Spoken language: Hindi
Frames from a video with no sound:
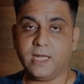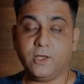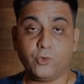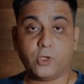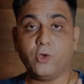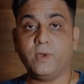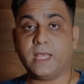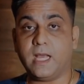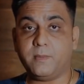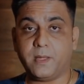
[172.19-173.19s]
है रुके हुए
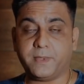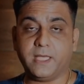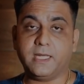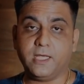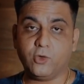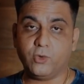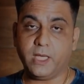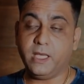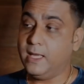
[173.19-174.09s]
काम आपके क्लिक होंगे